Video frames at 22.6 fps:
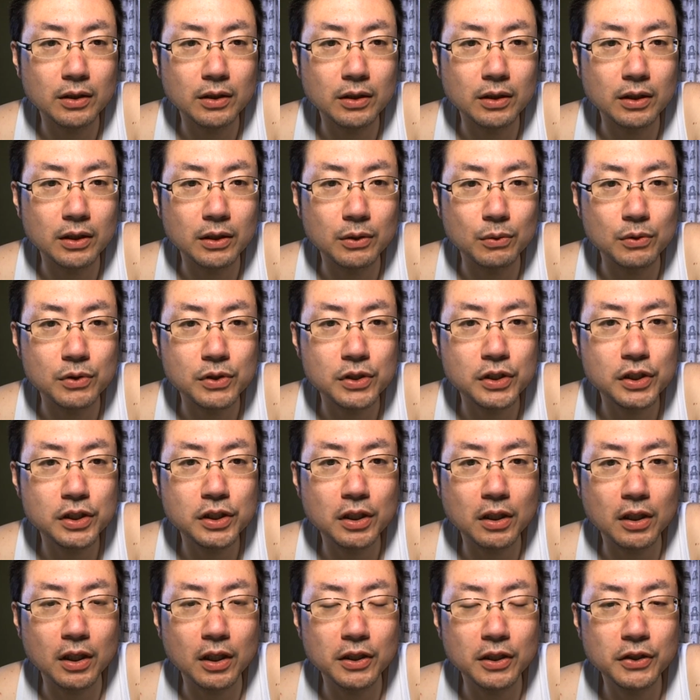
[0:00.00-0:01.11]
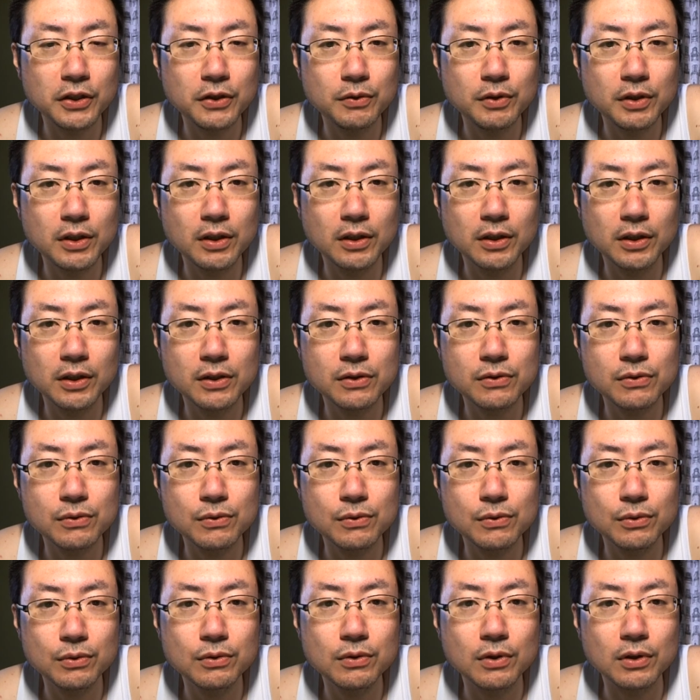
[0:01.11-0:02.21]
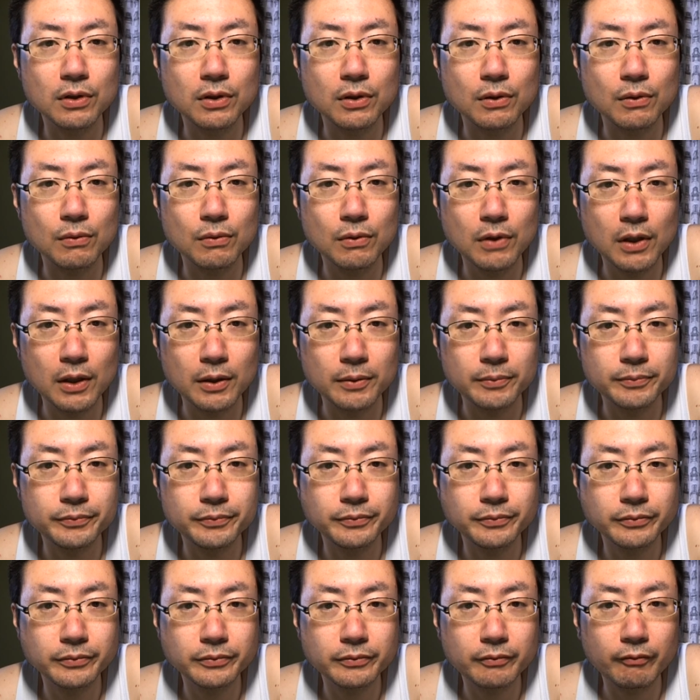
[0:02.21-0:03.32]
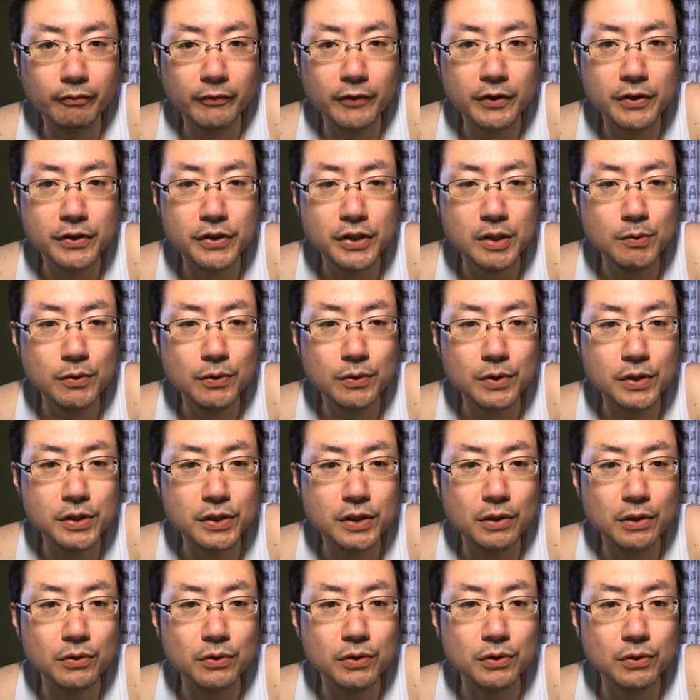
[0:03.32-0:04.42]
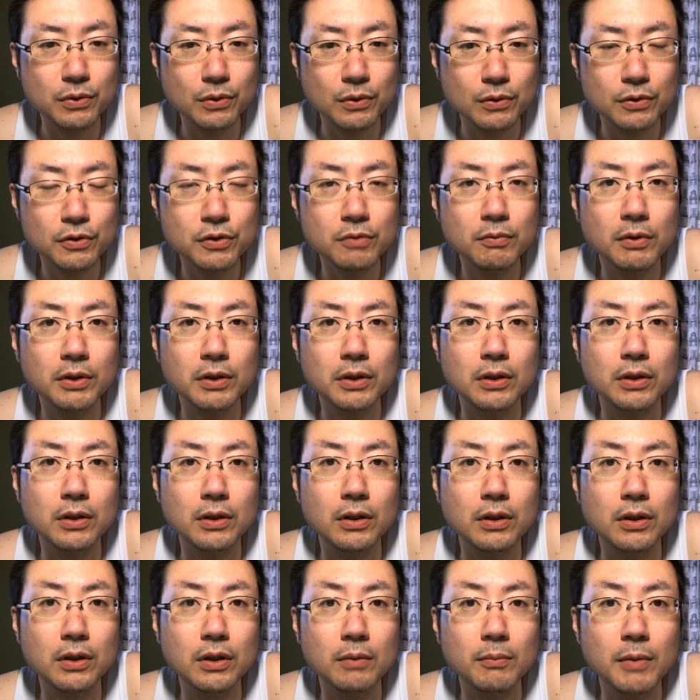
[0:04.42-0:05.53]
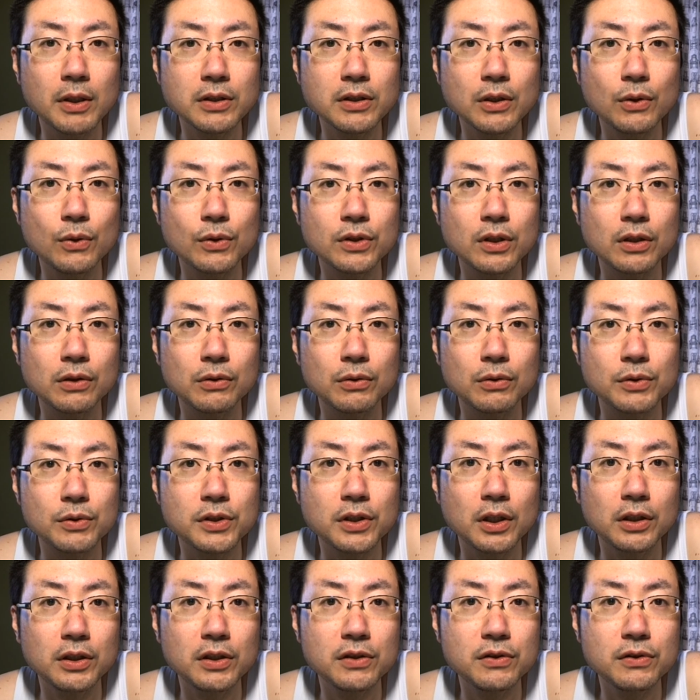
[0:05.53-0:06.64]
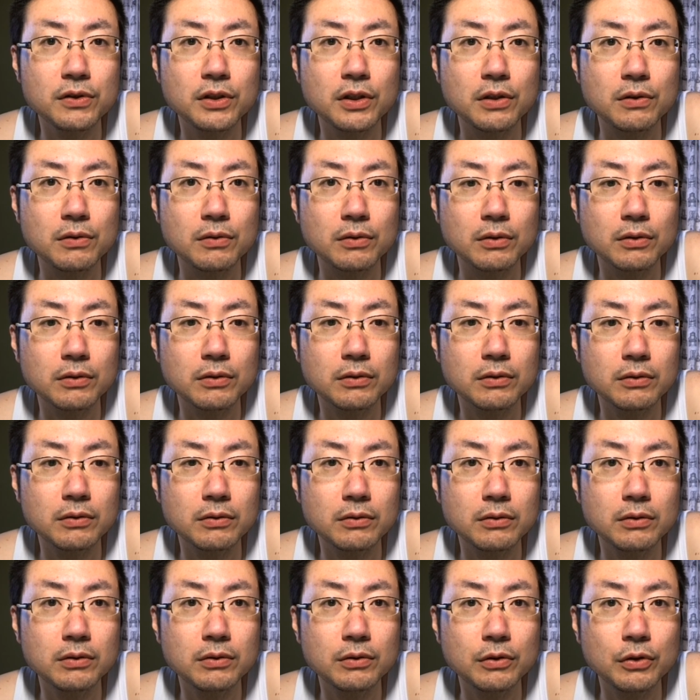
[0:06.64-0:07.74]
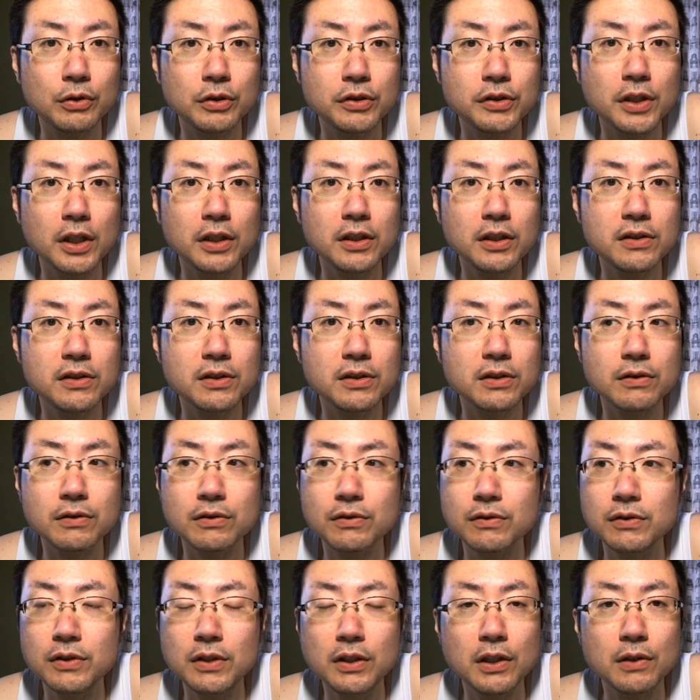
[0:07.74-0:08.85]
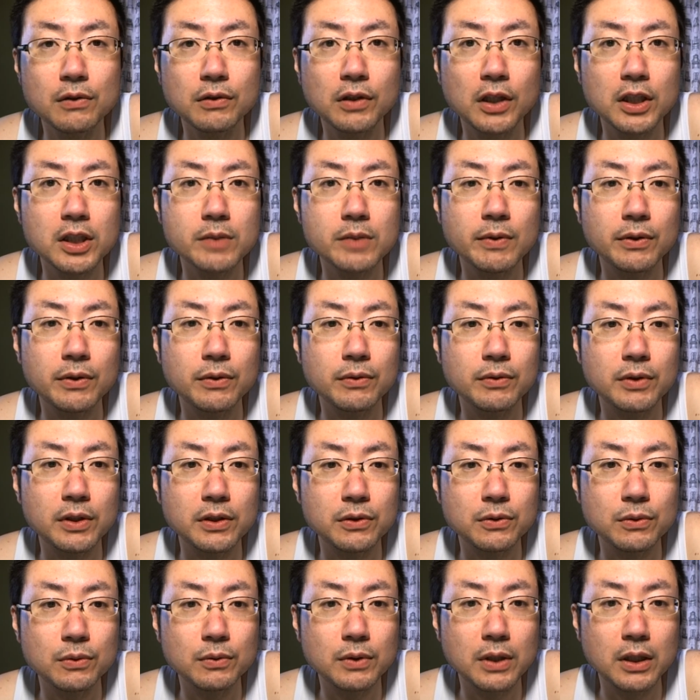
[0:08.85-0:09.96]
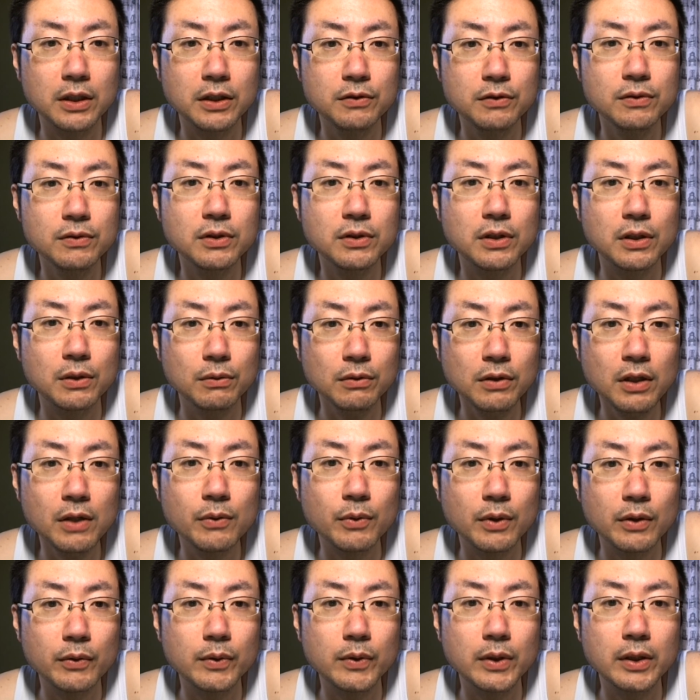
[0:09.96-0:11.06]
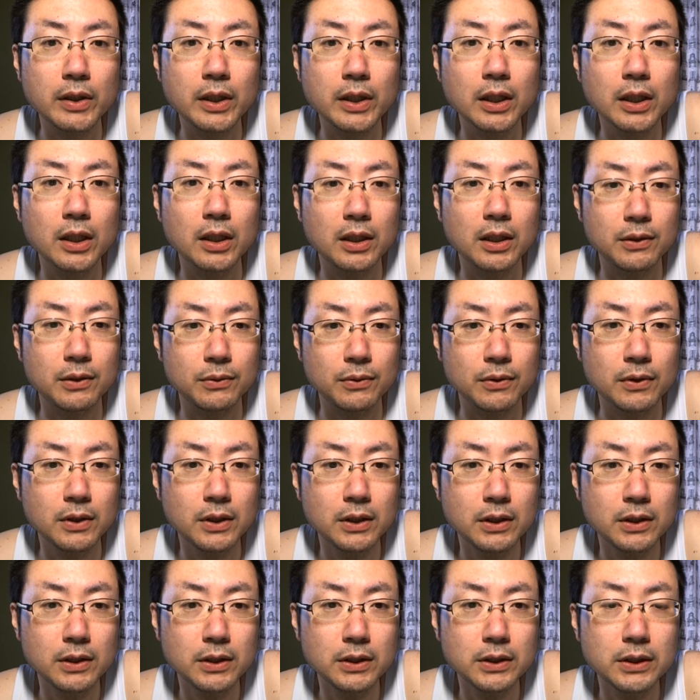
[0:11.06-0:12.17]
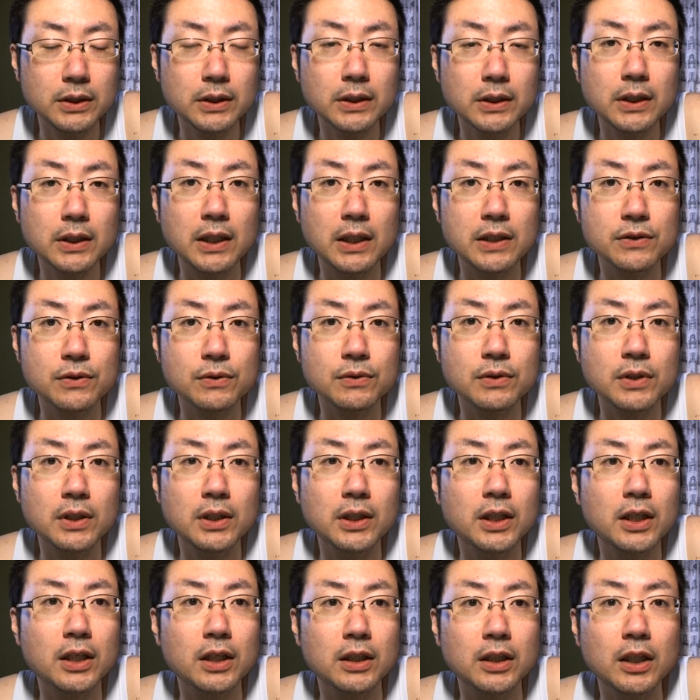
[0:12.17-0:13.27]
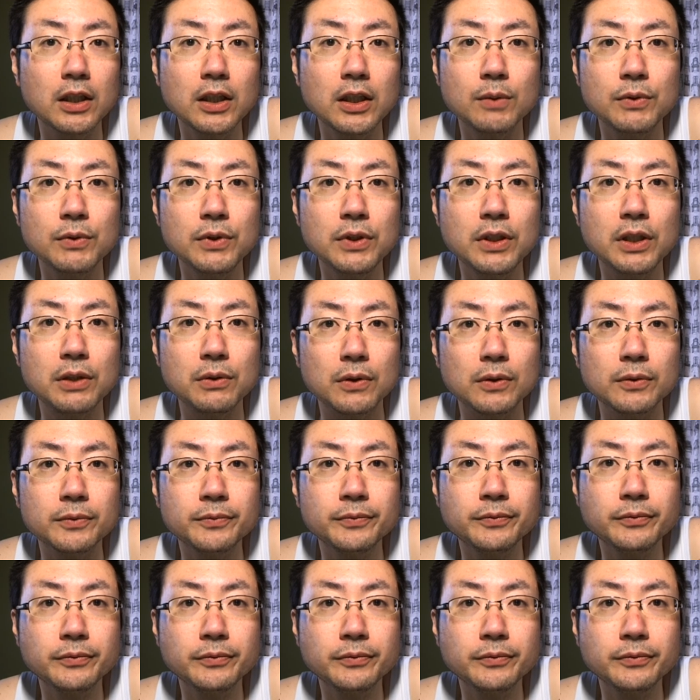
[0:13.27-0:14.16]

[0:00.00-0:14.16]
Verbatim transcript: んないけど地位や階級に関係することなんだろうね自分より下の人つまり、えー、政子さんの下についてる下についてる立場のような人がいるんだろうね俺よく分からんけど家族関係か何でもいいけど、